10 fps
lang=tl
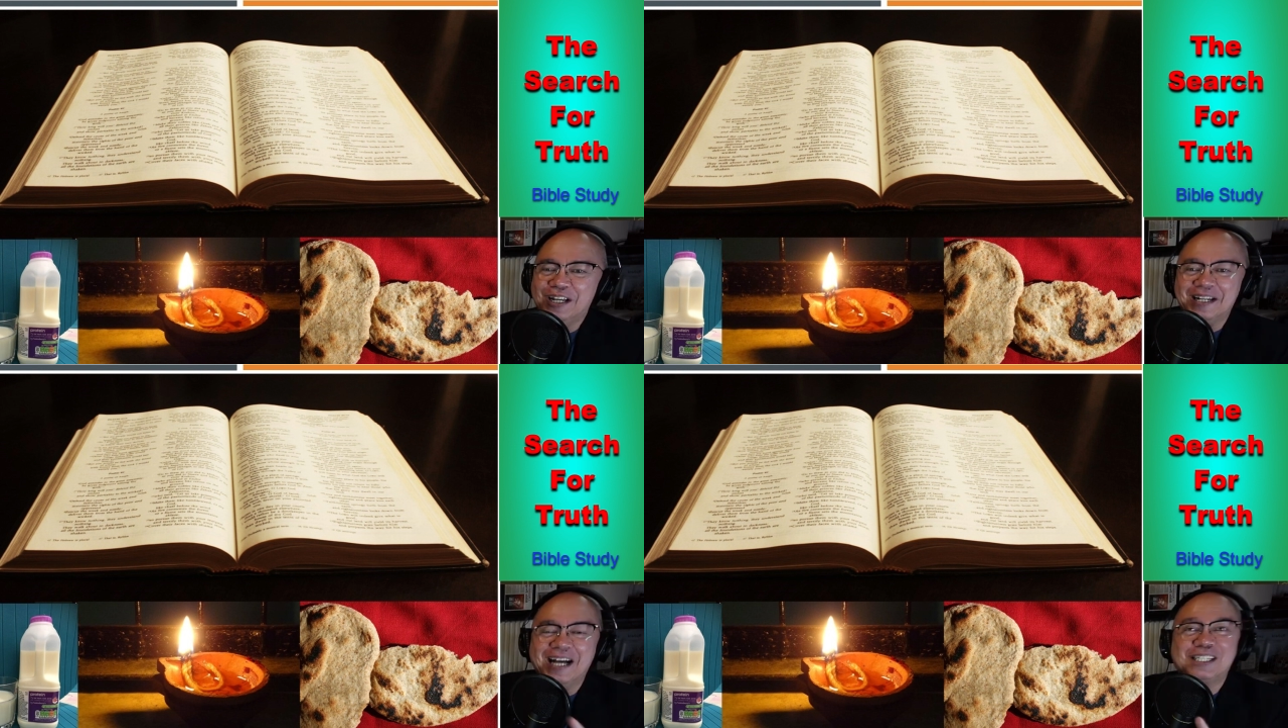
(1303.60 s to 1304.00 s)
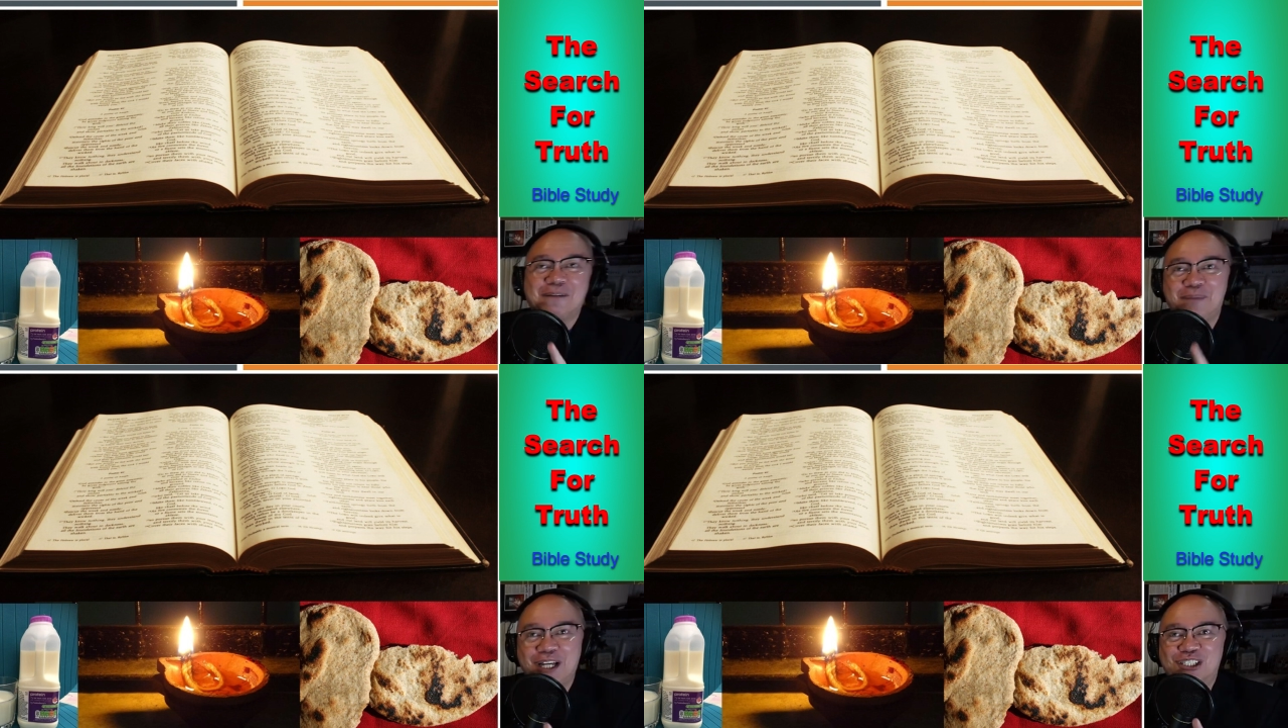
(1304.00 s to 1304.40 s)
nasa
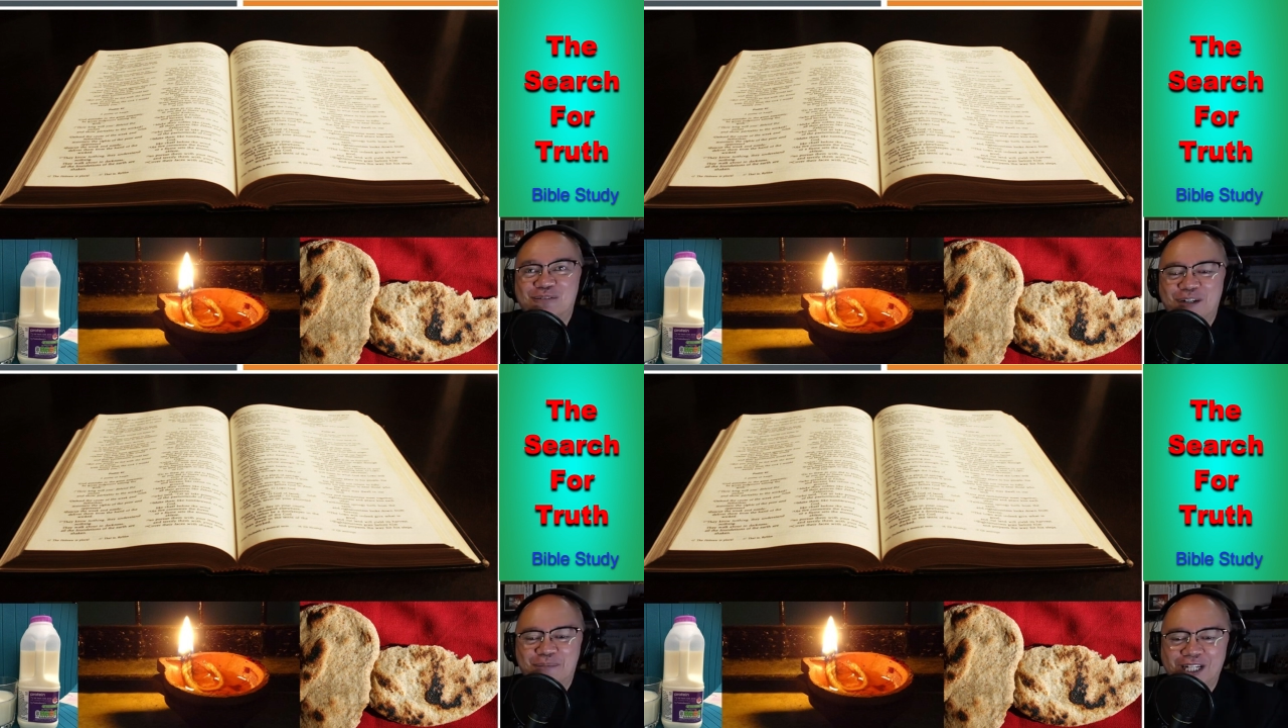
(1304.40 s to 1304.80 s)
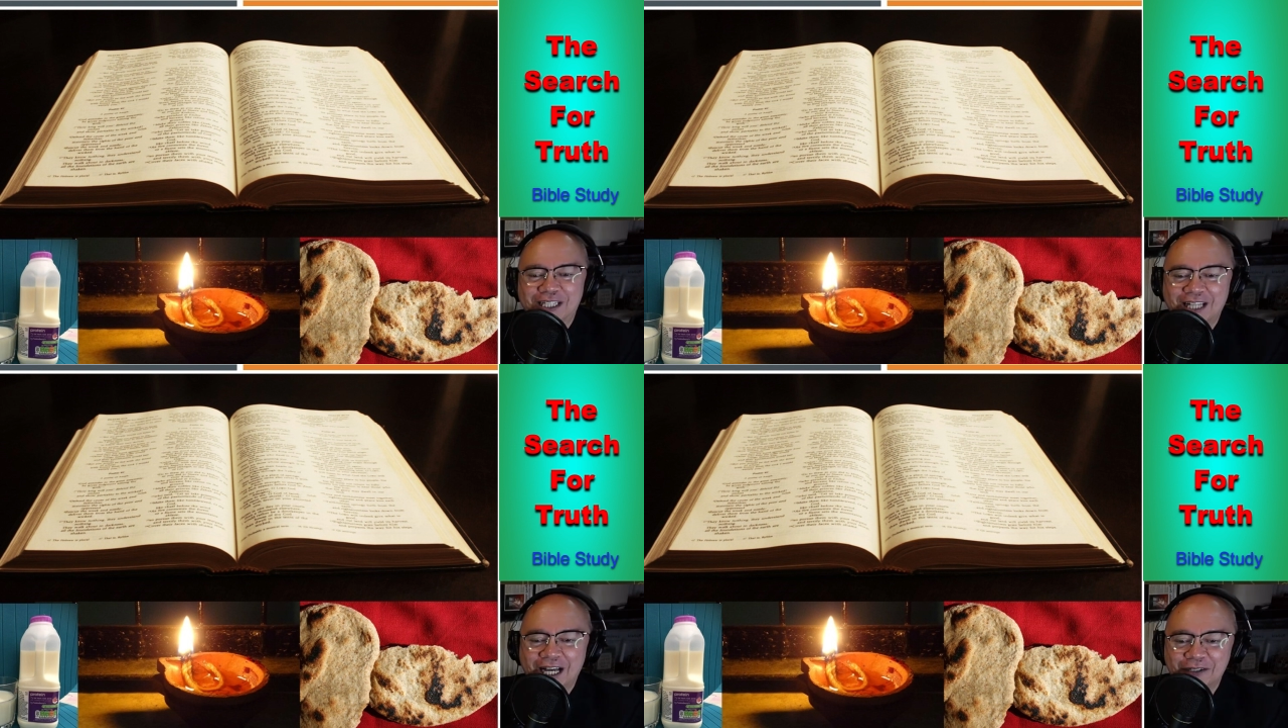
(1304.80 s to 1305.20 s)
page 1 pa lang
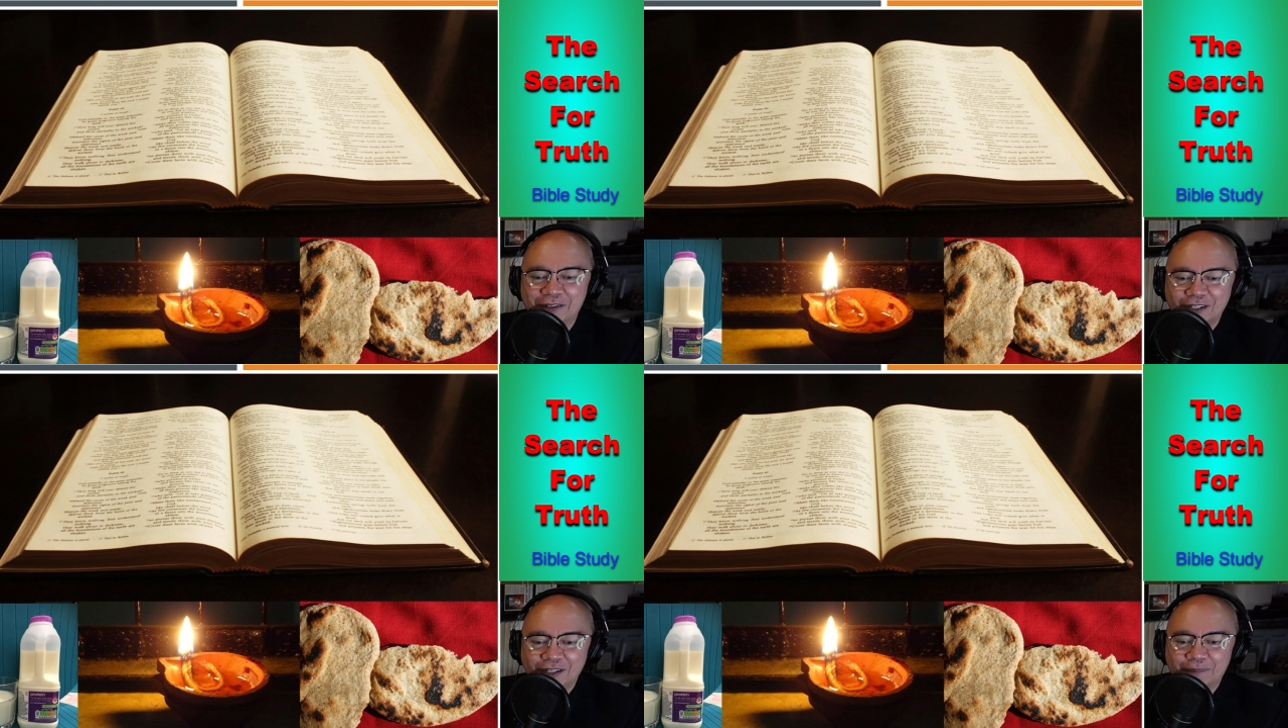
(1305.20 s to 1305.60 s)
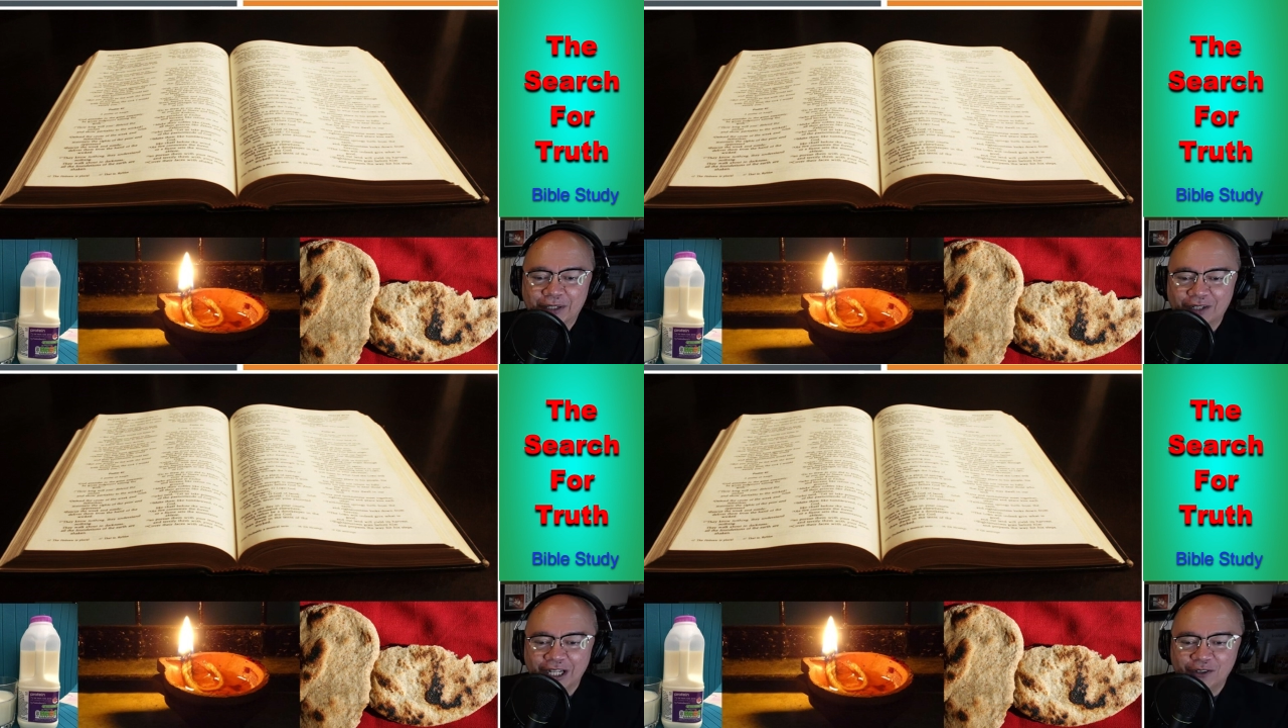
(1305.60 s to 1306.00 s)
tayo.
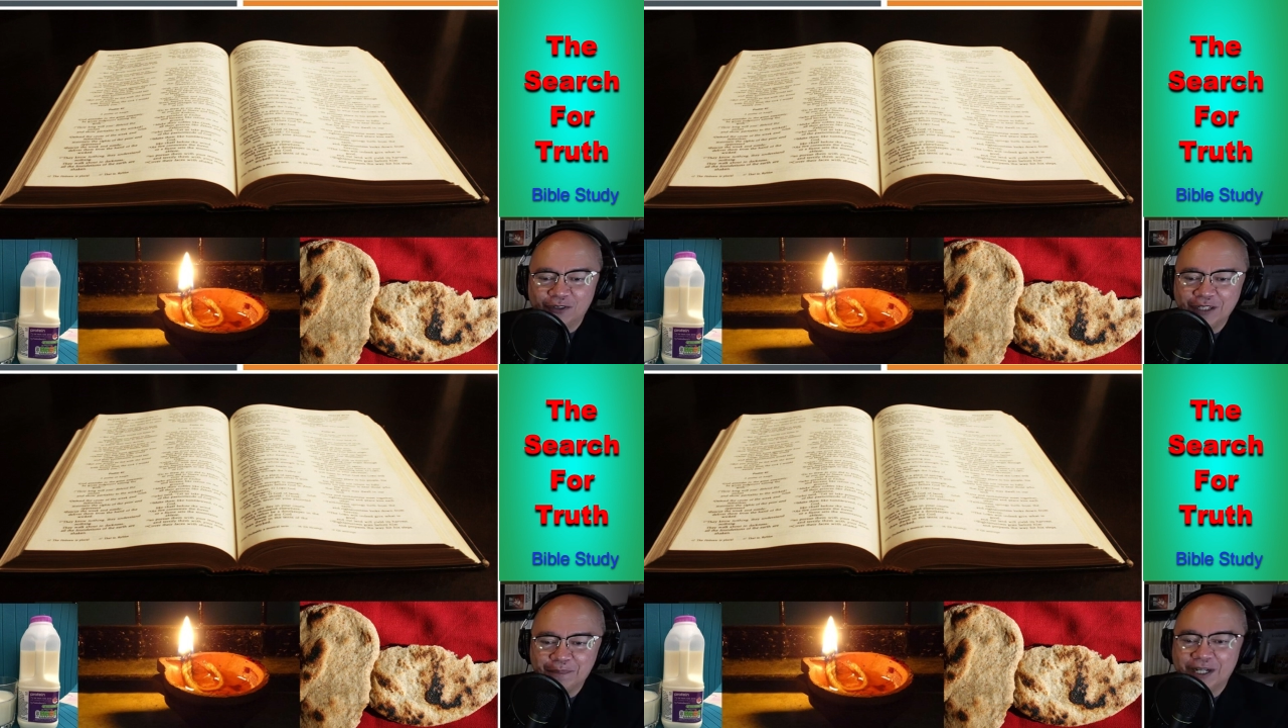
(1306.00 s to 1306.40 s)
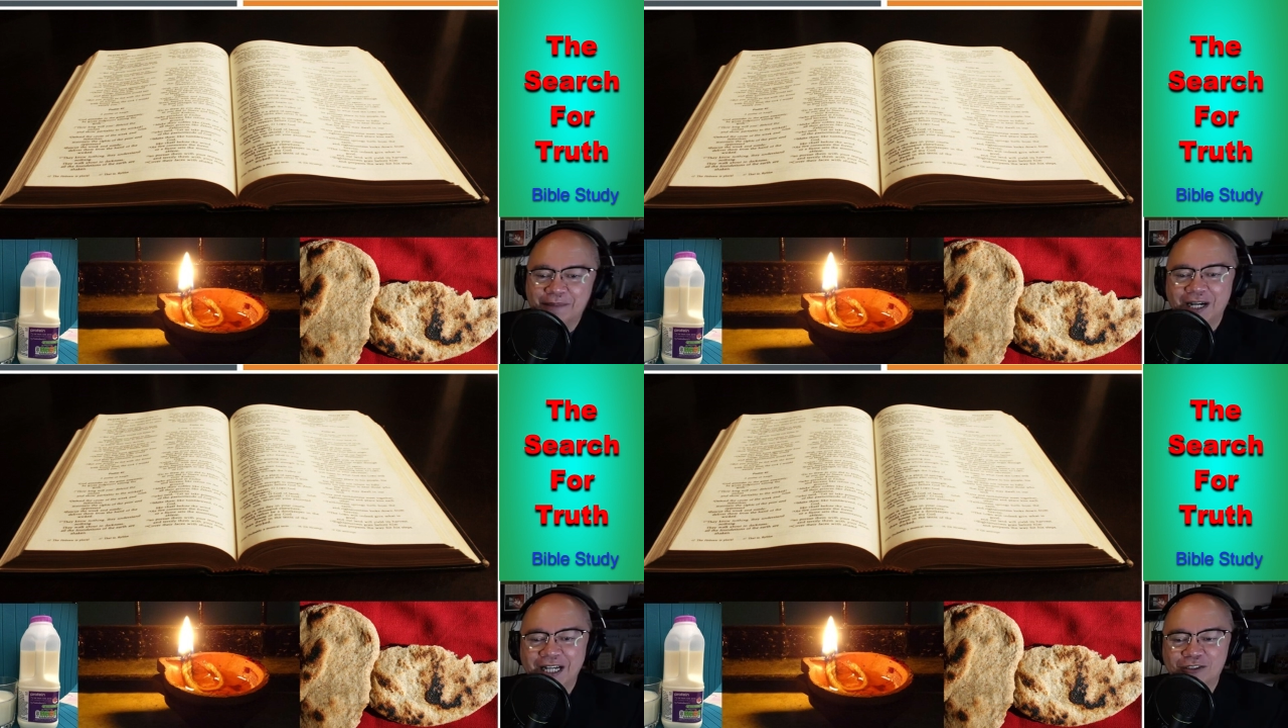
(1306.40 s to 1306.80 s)
Pero ayoko nang
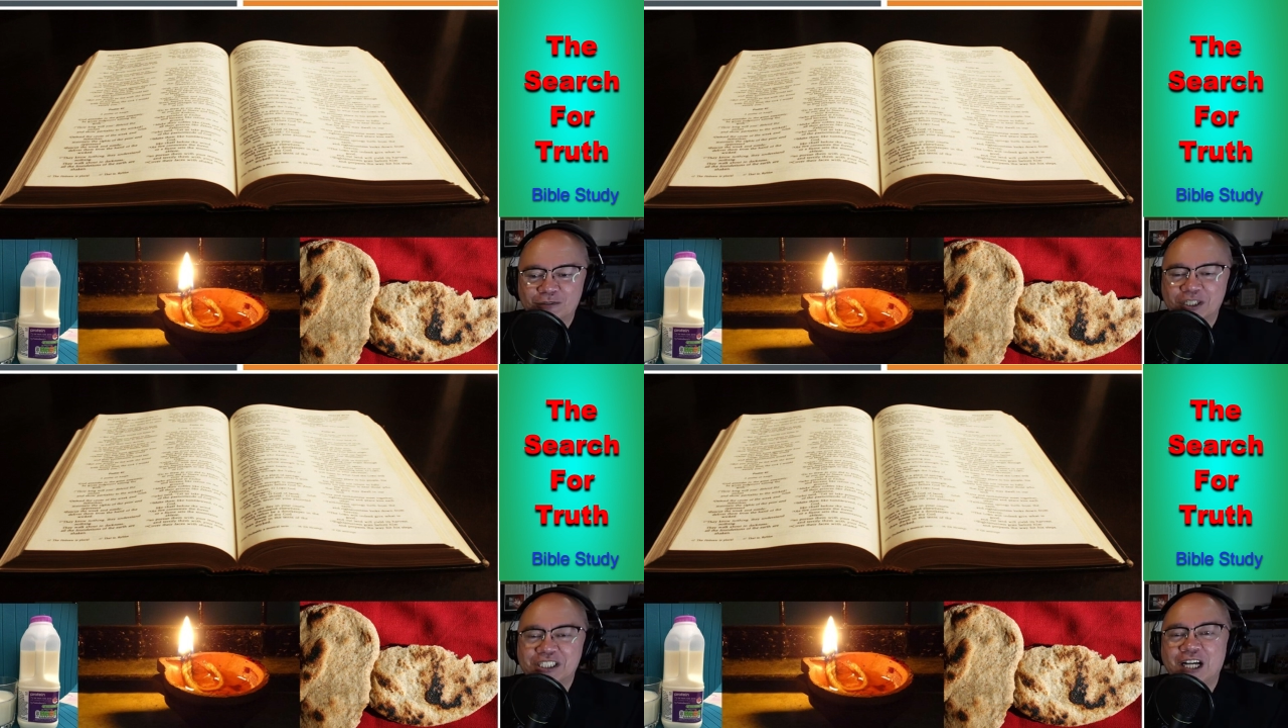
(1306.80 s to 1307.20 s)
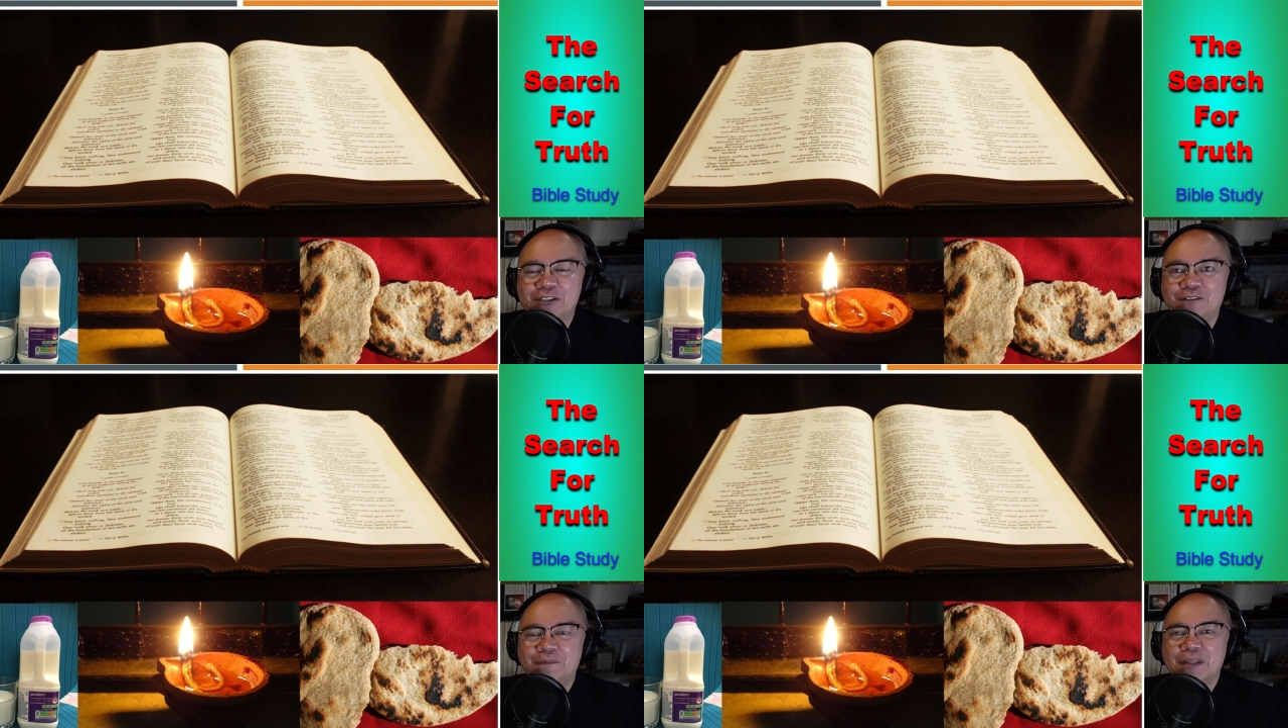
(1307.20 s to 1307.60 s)
pahabain ito masyado